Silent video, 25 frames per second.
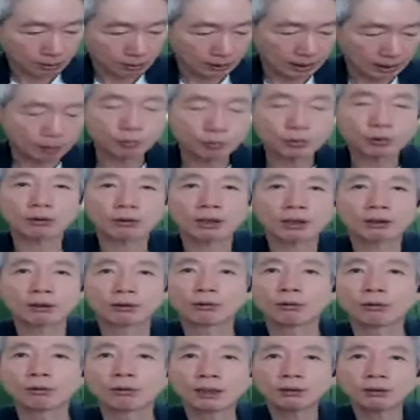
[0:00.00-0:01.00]
나무젓가락을
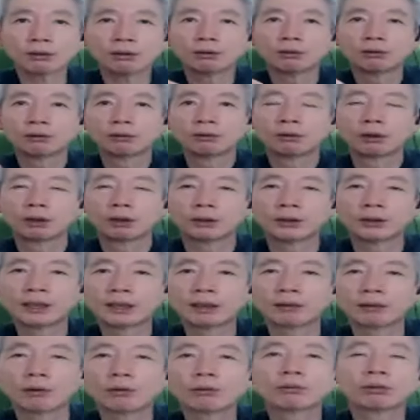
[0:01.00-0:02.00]
꺼내서
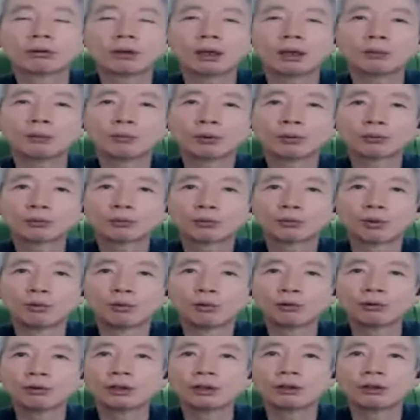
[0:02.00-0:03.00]
어 그래 뭐
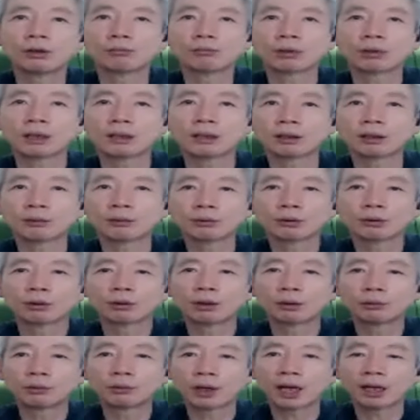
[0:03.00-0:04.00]
노는 이 연불한다고
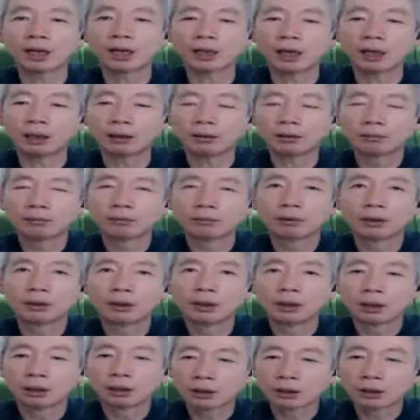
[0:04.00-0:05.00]
너 해라.
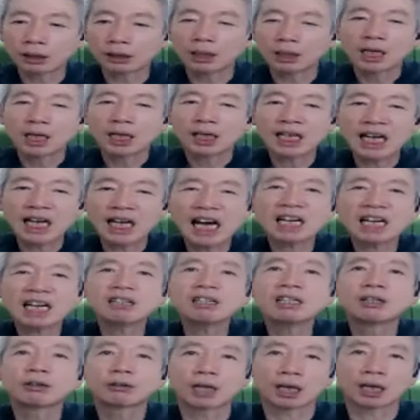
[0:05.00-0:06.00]
근데
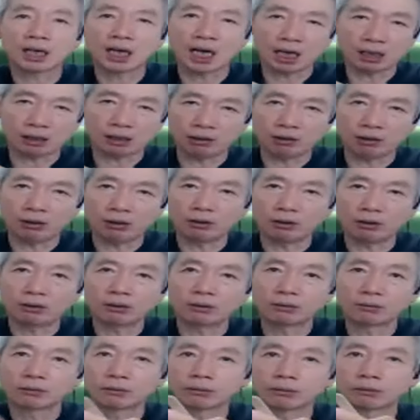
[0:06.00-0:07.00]
칼을 이렇게 깎아요.
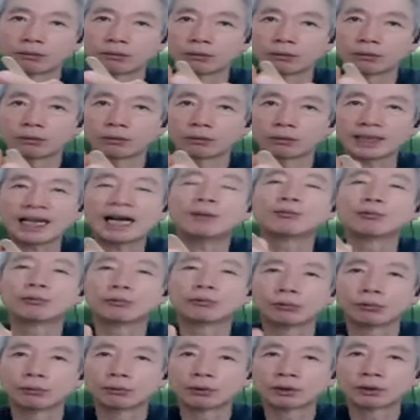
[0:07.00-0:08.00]

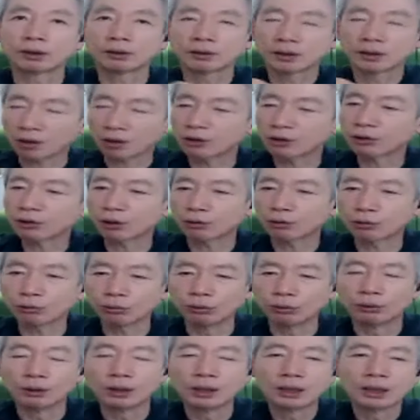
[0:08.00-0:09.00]
나무로,
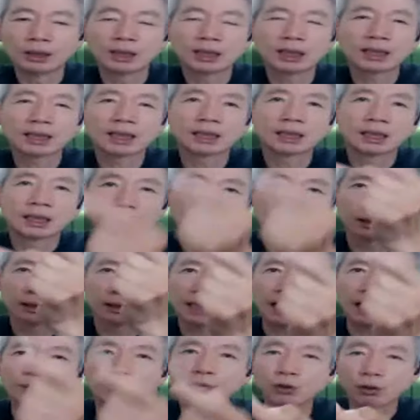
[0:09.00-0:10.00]
커터로
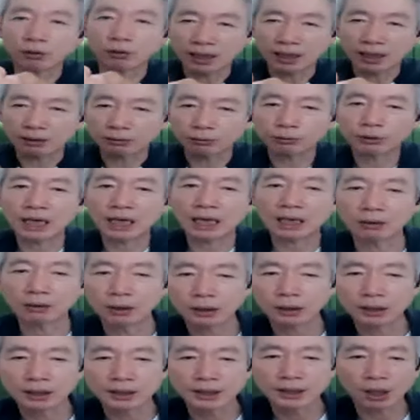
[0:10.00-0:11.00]
나무젓가락을로 칼.
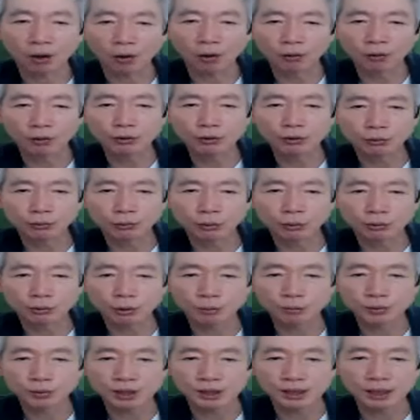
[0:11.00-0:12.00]
근데 어느 정도
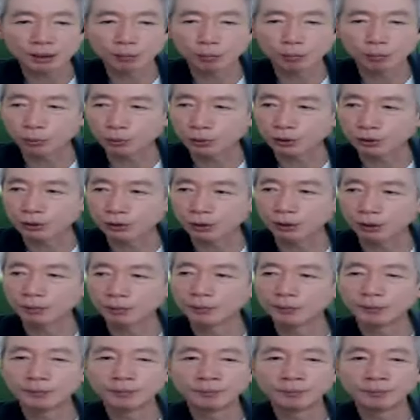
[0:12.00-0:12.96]
솜씨인지 한번 보시죠.